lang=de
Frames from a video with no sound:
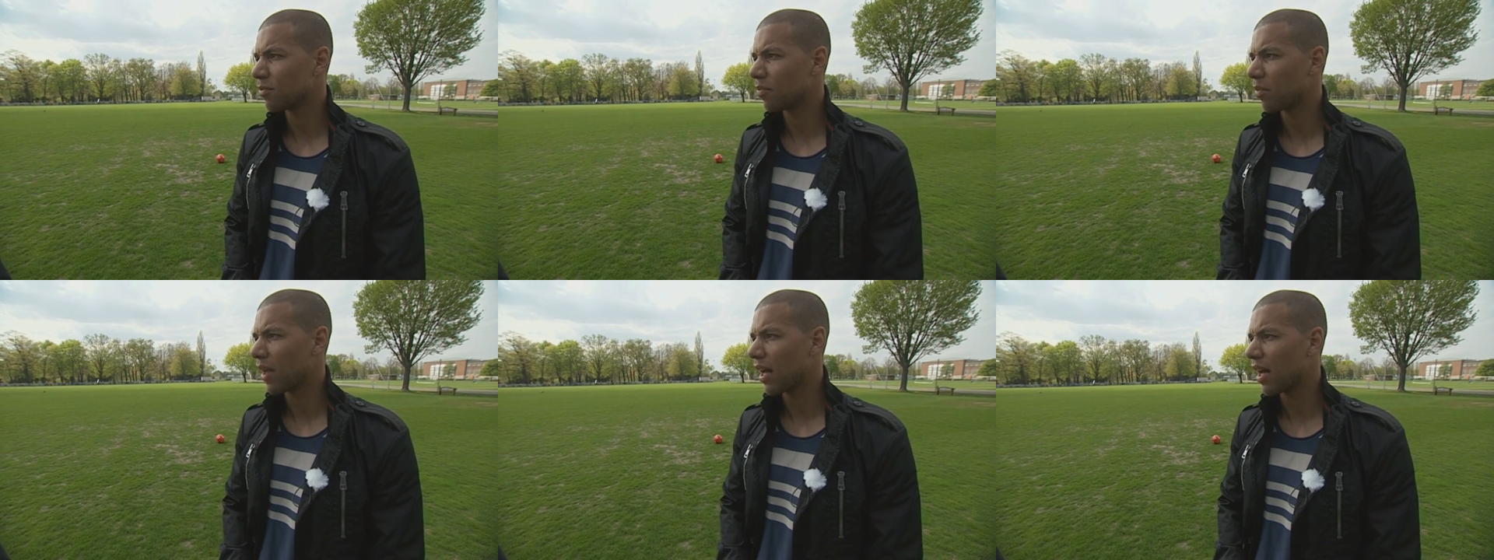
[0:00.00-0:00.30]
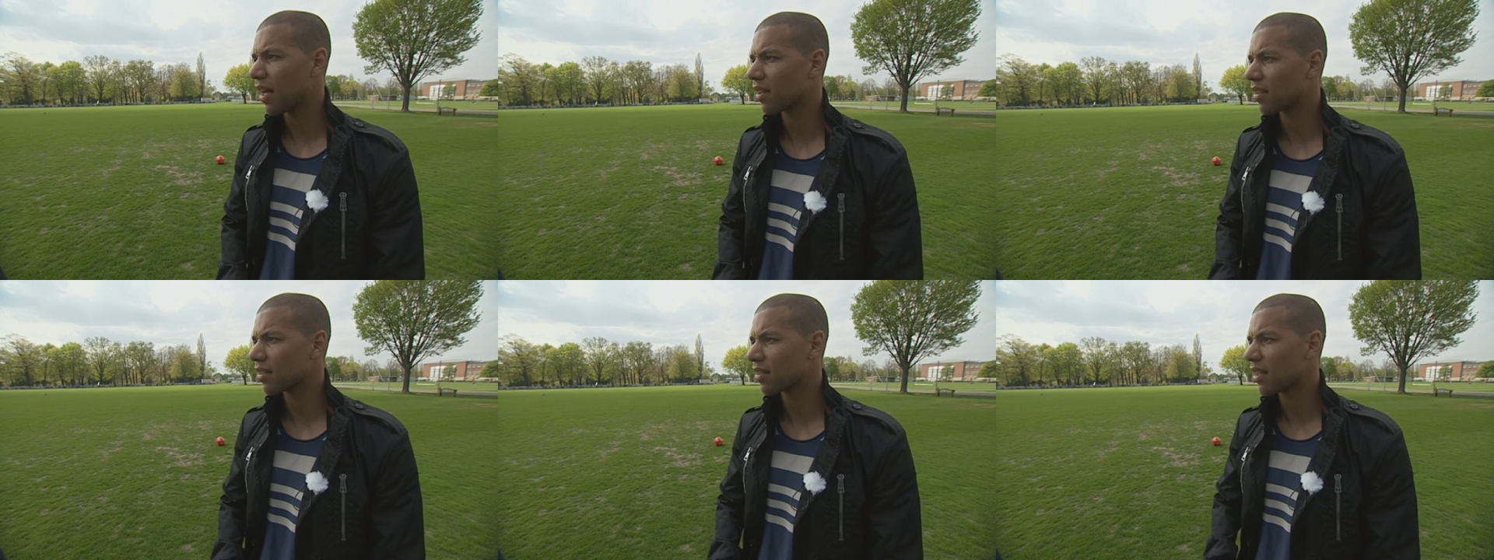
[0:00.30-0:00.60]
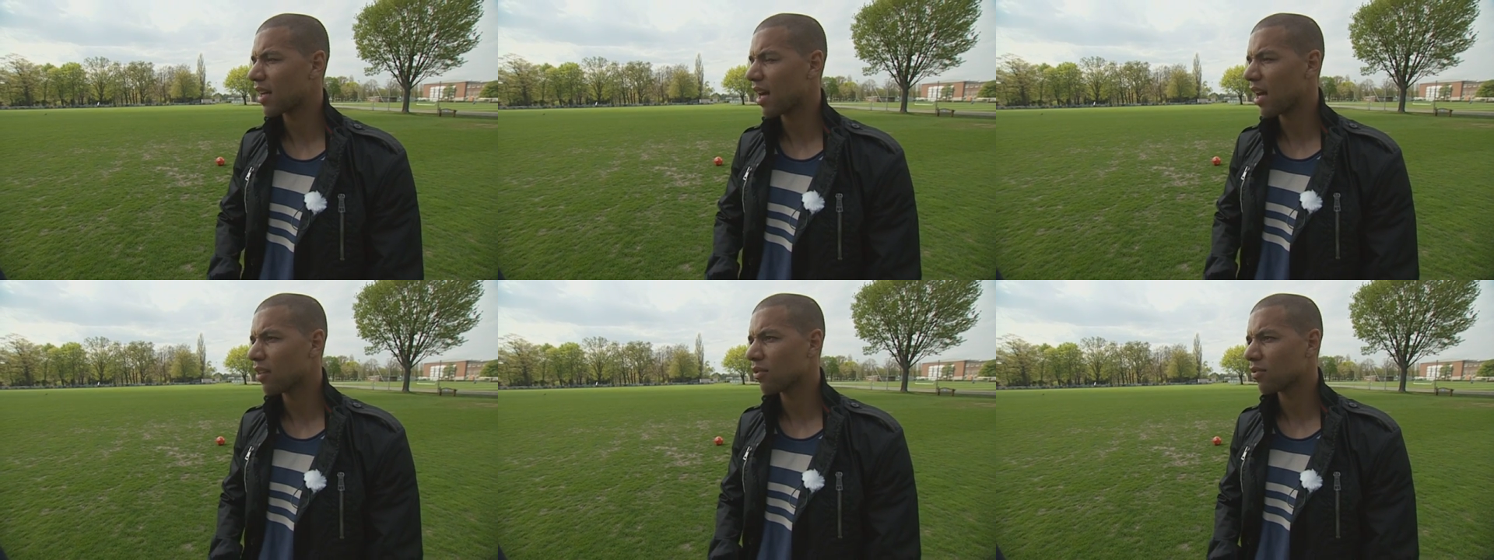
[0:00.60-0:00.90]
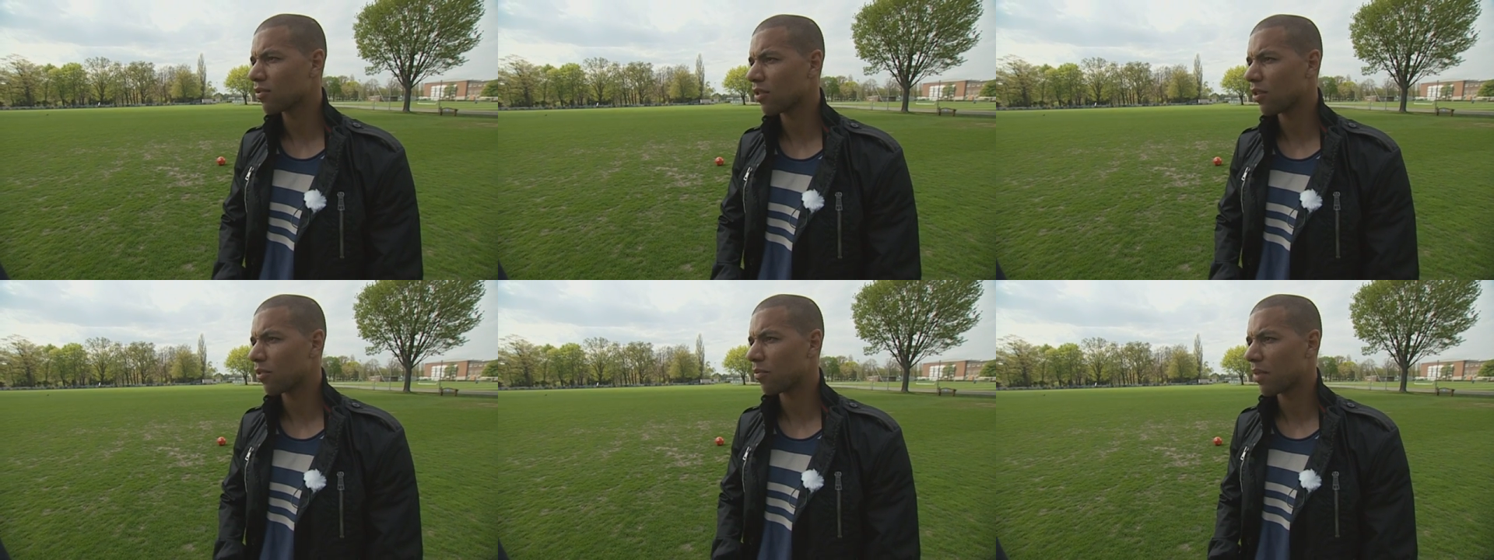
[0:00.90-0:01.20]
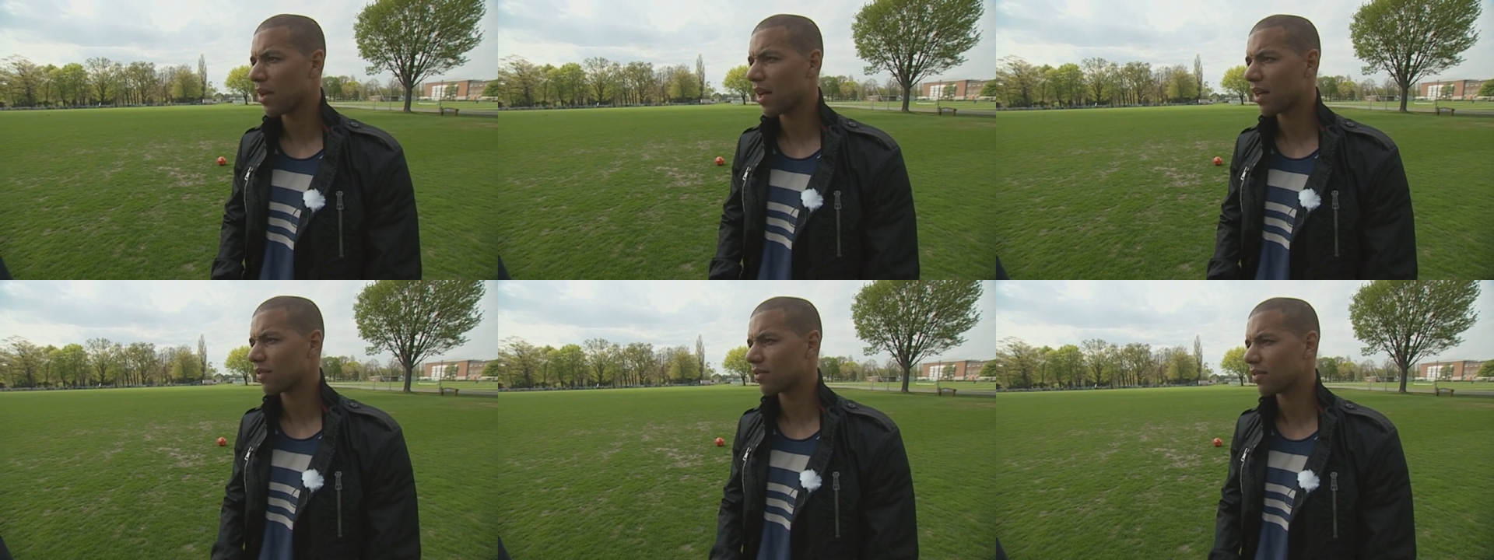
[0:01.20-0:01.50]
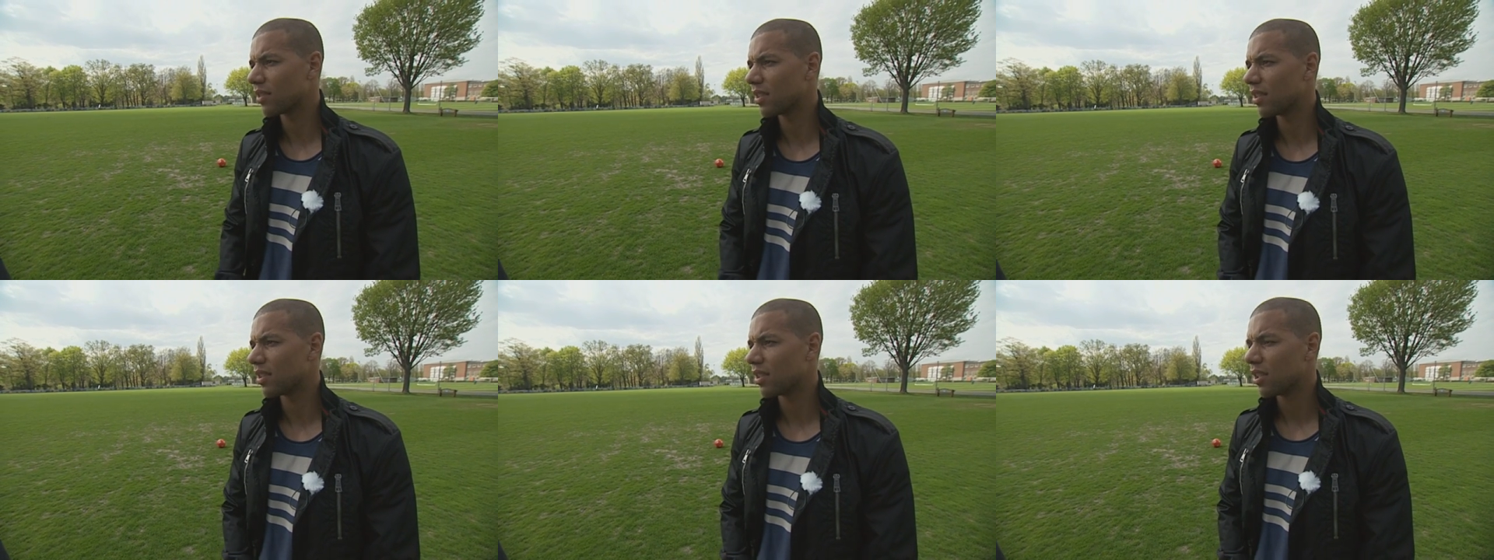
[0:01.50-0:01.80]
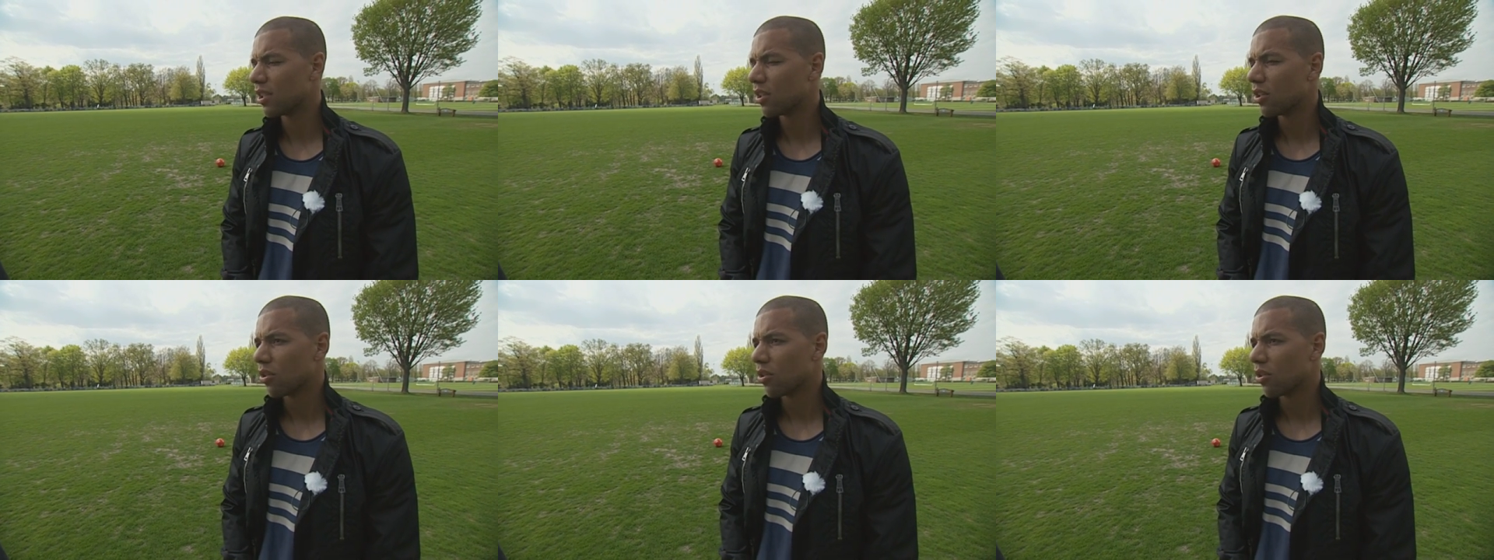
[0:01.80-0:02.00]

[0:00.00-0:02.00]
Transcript: planen kann und auch planen will.